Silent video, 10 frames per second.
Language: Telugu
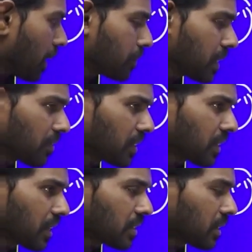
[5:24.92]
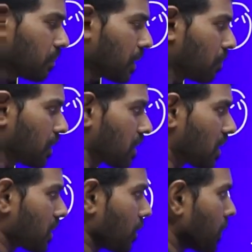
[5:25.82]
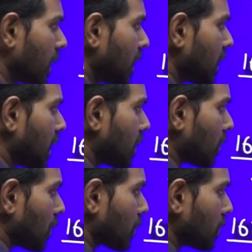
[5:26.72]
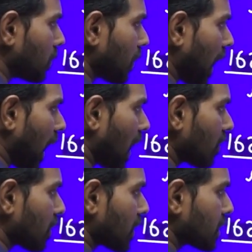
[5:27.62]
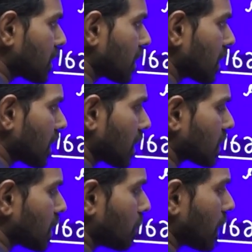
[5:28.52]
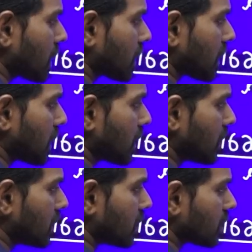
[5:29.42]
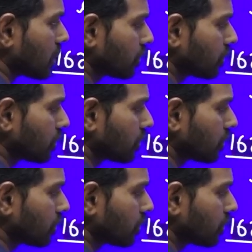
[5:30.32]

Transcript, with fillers: అబ్జర్వేషన్ రాసినాం నంబర్స్ రాసినాం ఈక్వల్ టు యావరేజ్ ఇంక్రీజ్డ్ బై త్రీ రన్స్